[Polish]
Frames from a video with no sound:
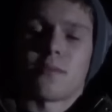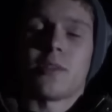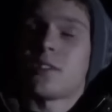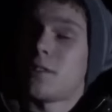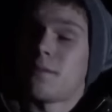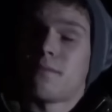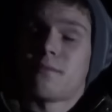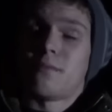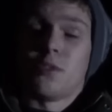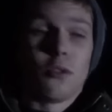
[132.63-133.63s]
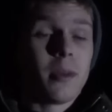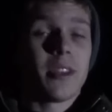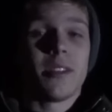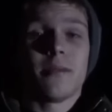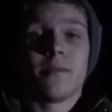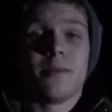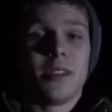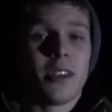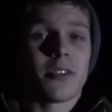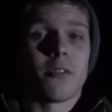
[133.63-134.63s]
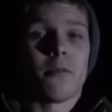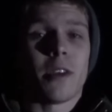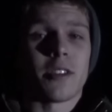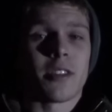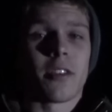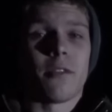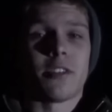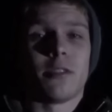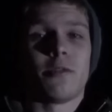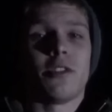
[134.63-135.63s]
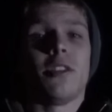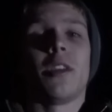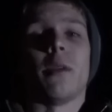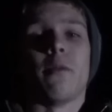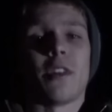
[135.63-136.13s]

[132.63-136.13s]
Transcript: Znaczy, lumeny nie są aż tak ważnym czynnikiem.